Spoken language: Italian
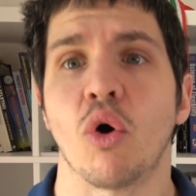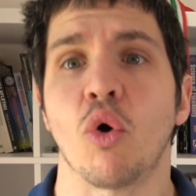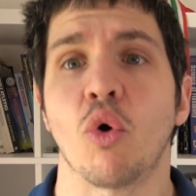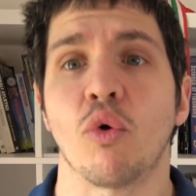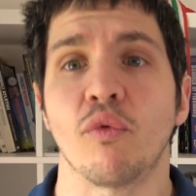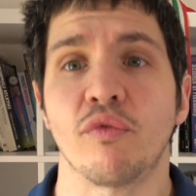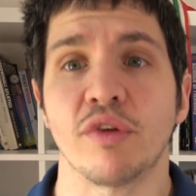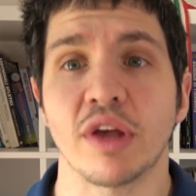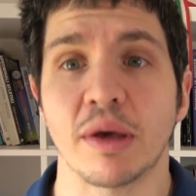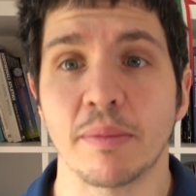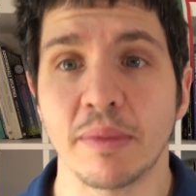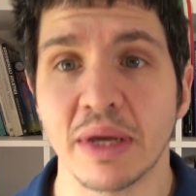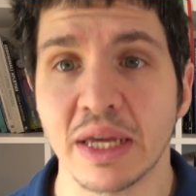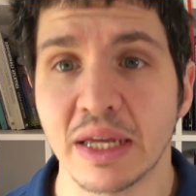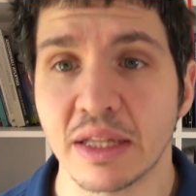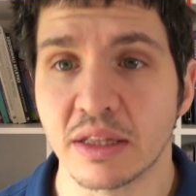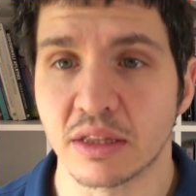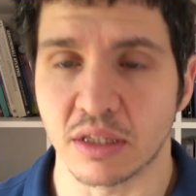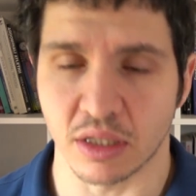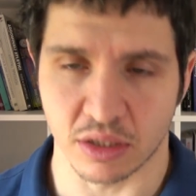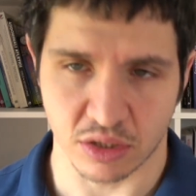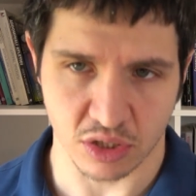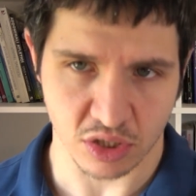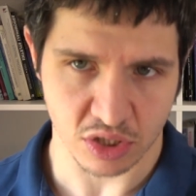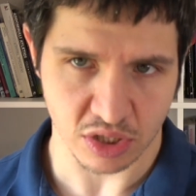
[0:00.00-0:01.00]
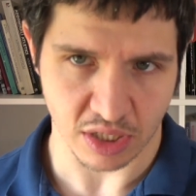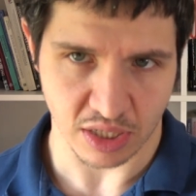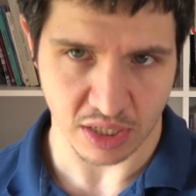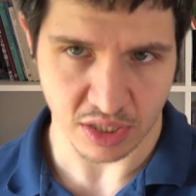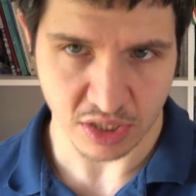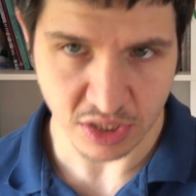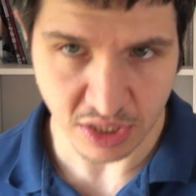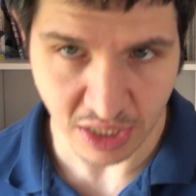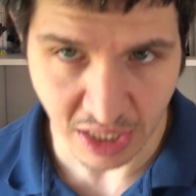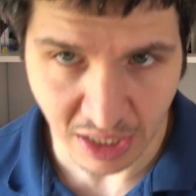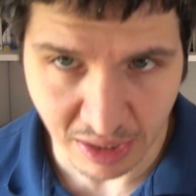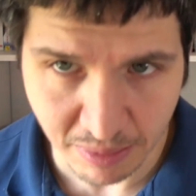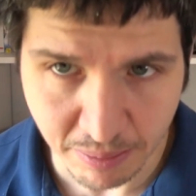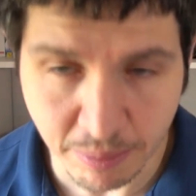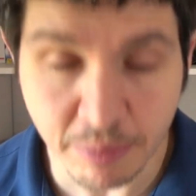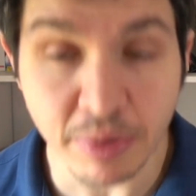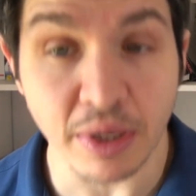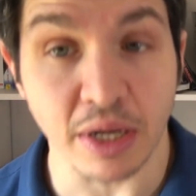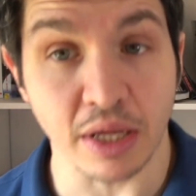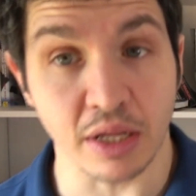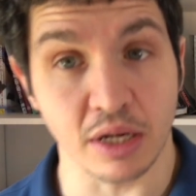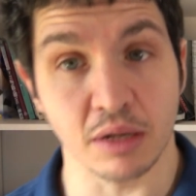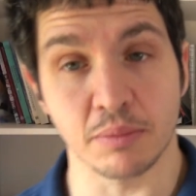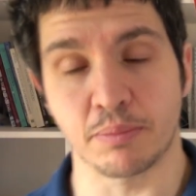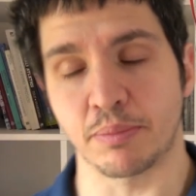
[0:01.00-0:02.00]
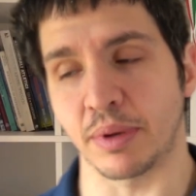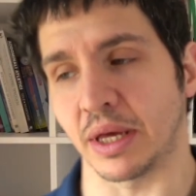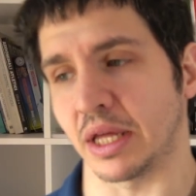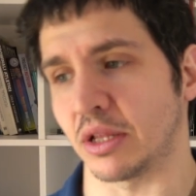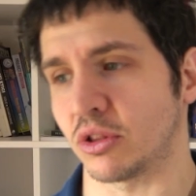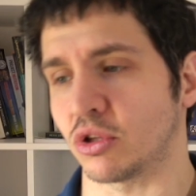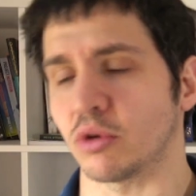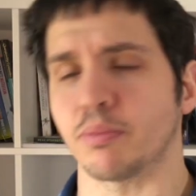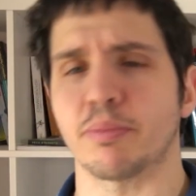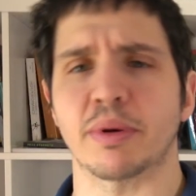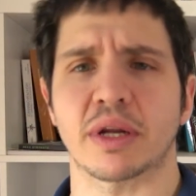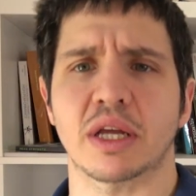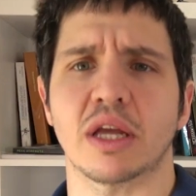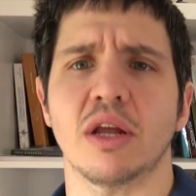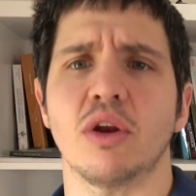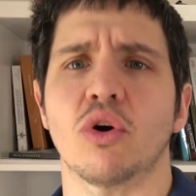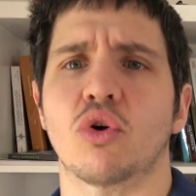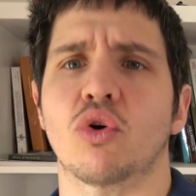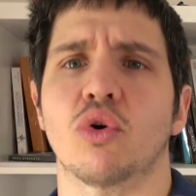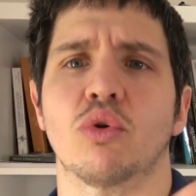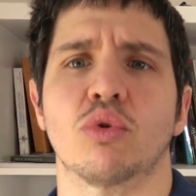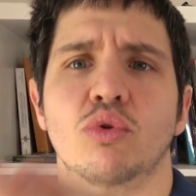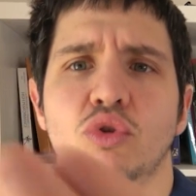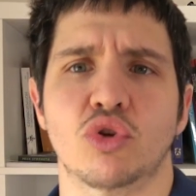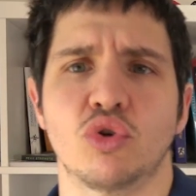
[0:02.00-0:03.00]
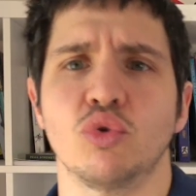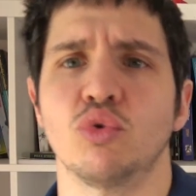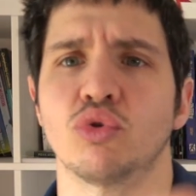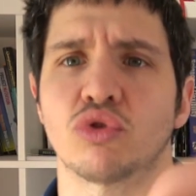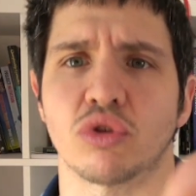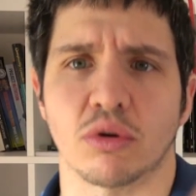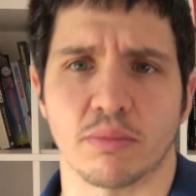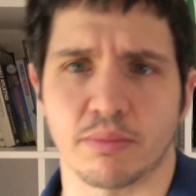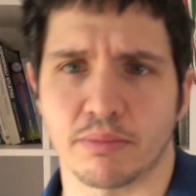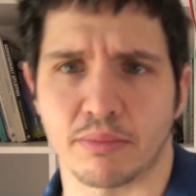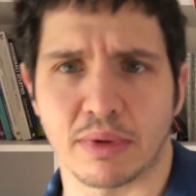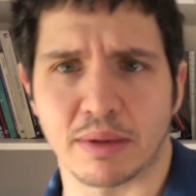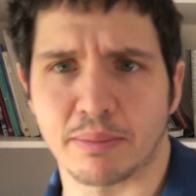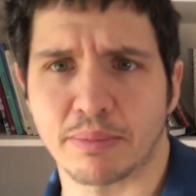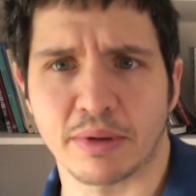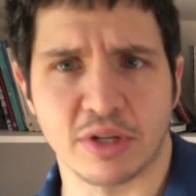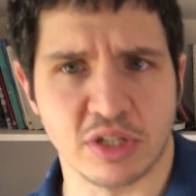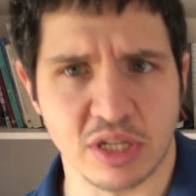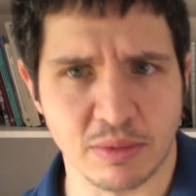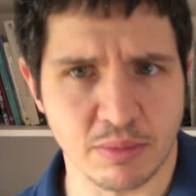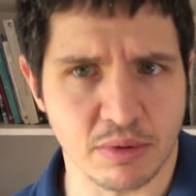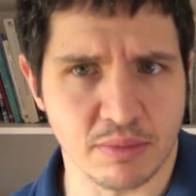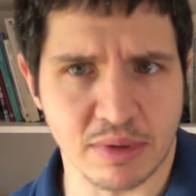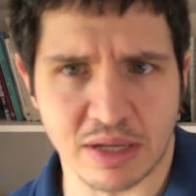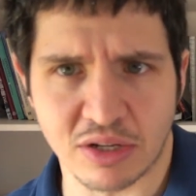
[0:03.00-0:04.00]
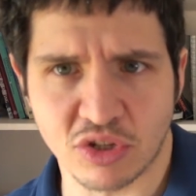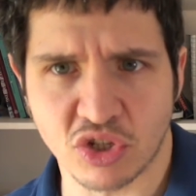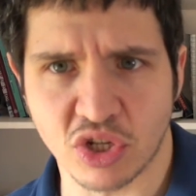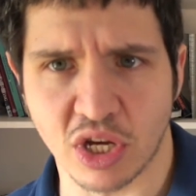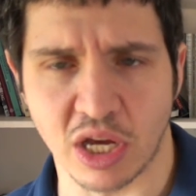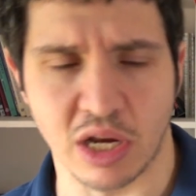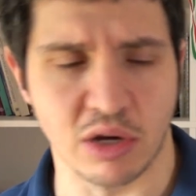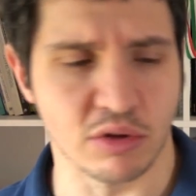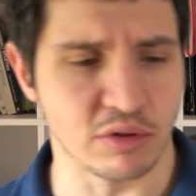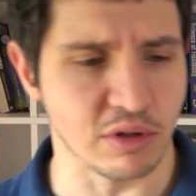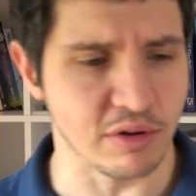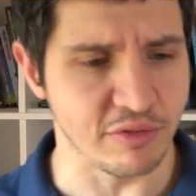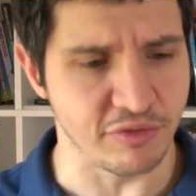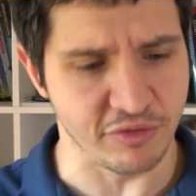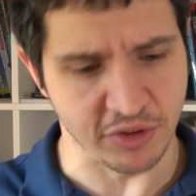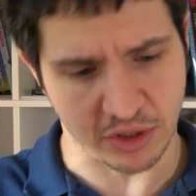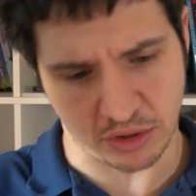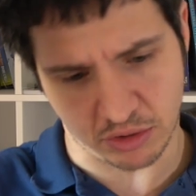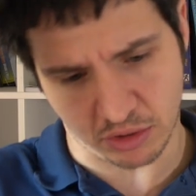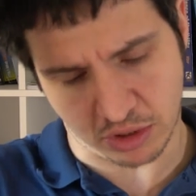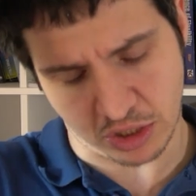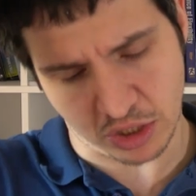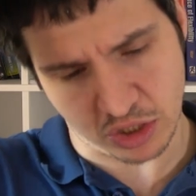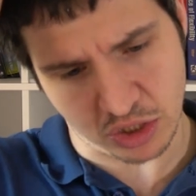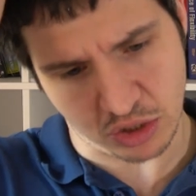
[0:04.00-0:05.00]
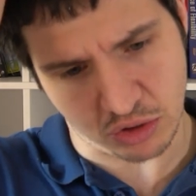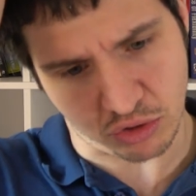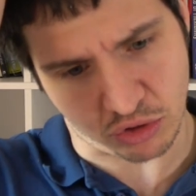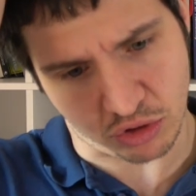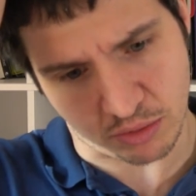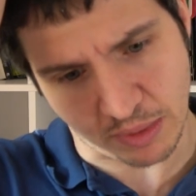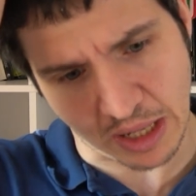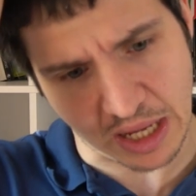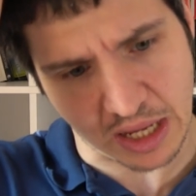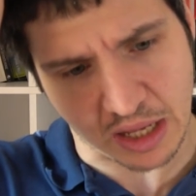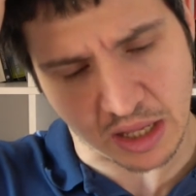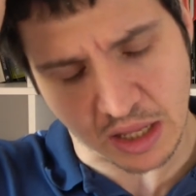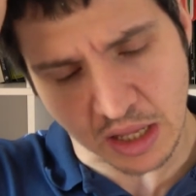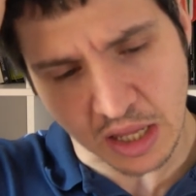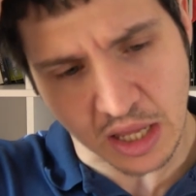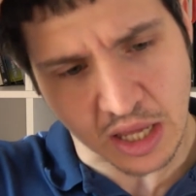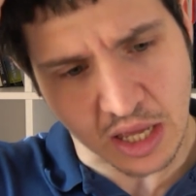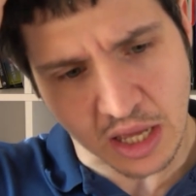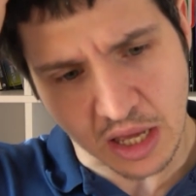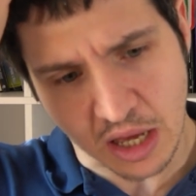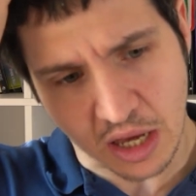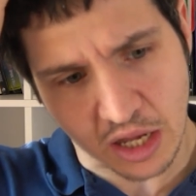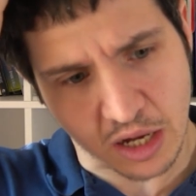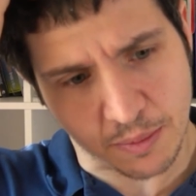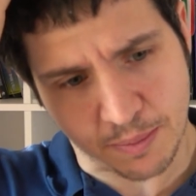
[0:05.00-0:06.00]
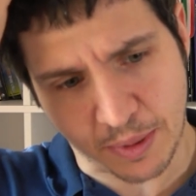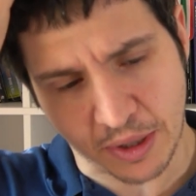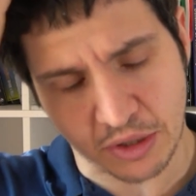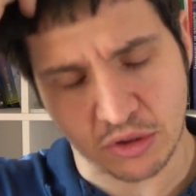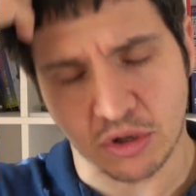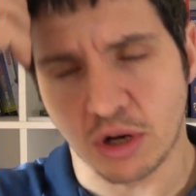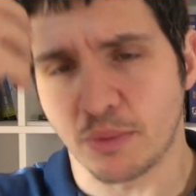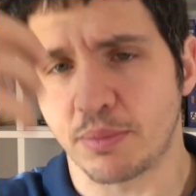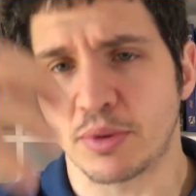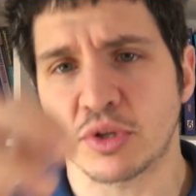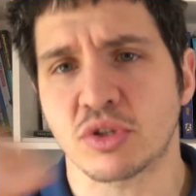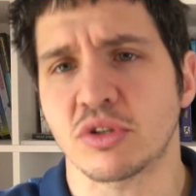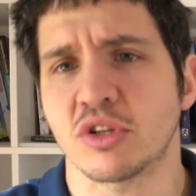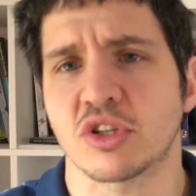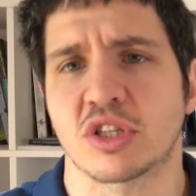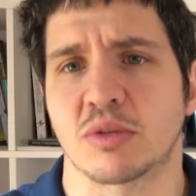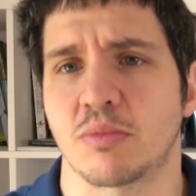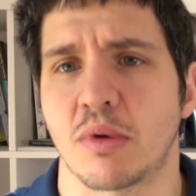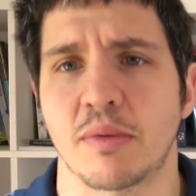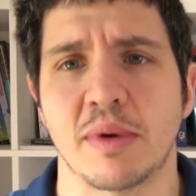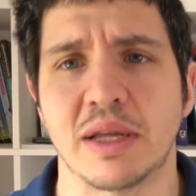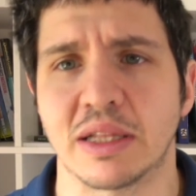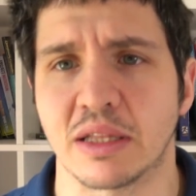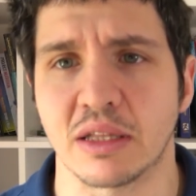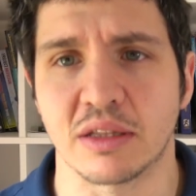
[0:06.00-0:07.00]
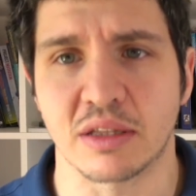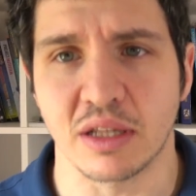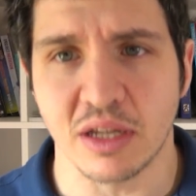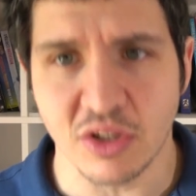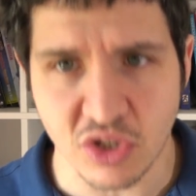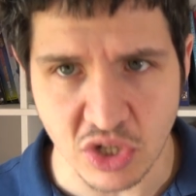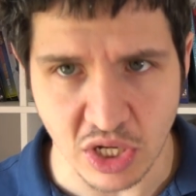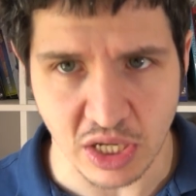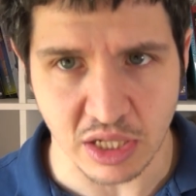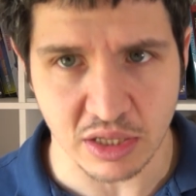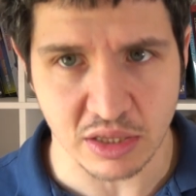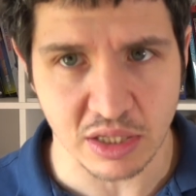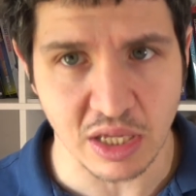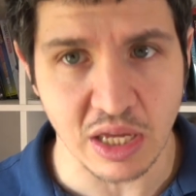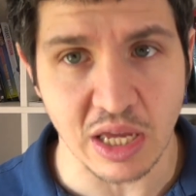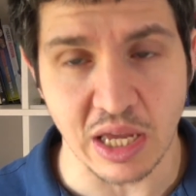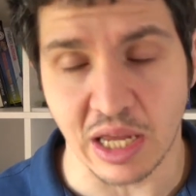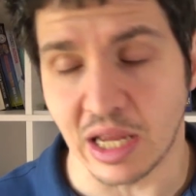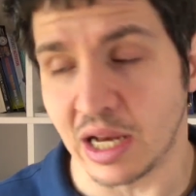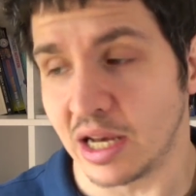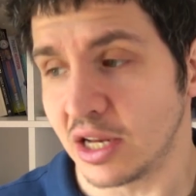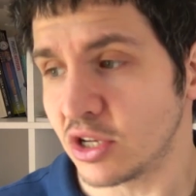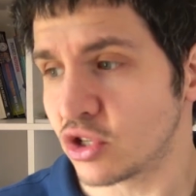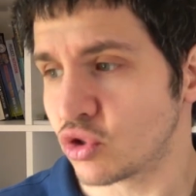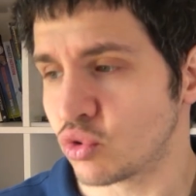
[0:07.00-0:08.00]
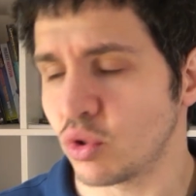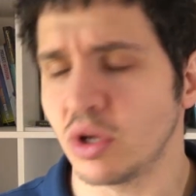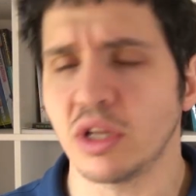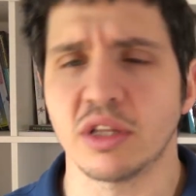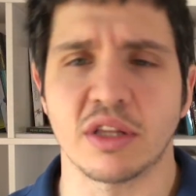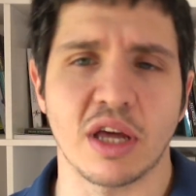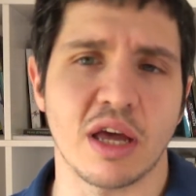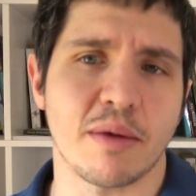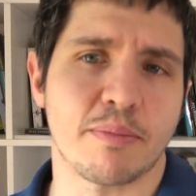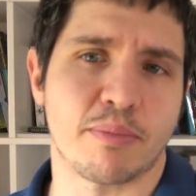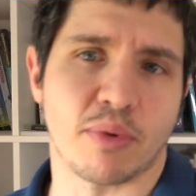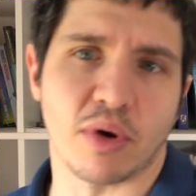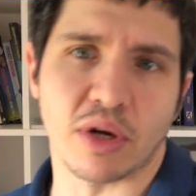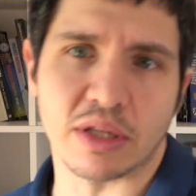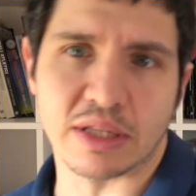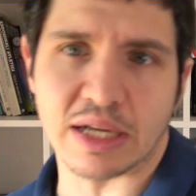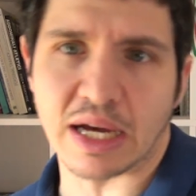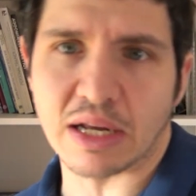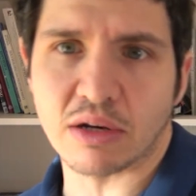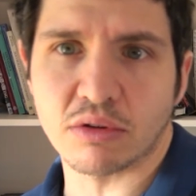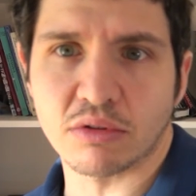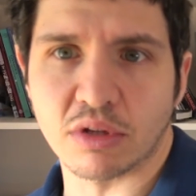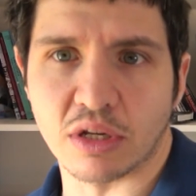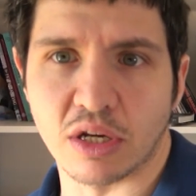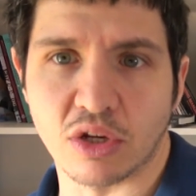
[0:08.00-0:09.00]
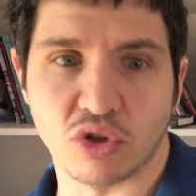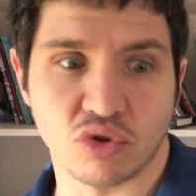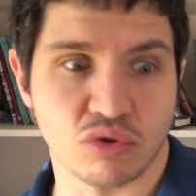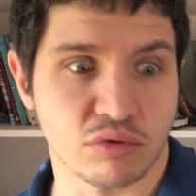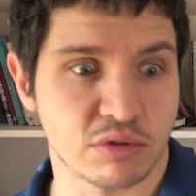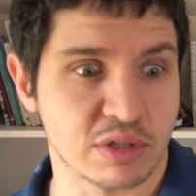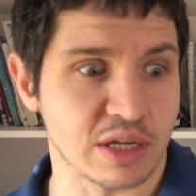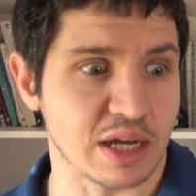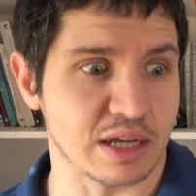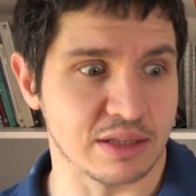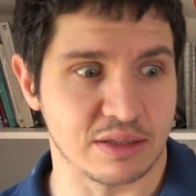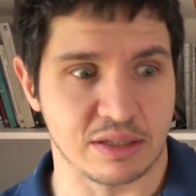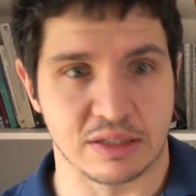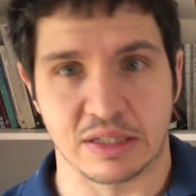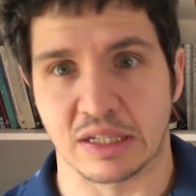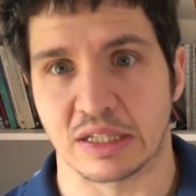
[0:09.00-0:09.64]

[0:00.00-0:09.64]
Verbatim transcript: Ovviamente ci sarà sempre, ripeto, perché l'ho conosciuto, ma, per esempio Marcello del Fitto, che secondo me, ripeto, è una persona estremamente intelligente e le sue idee poi danno dei risultati.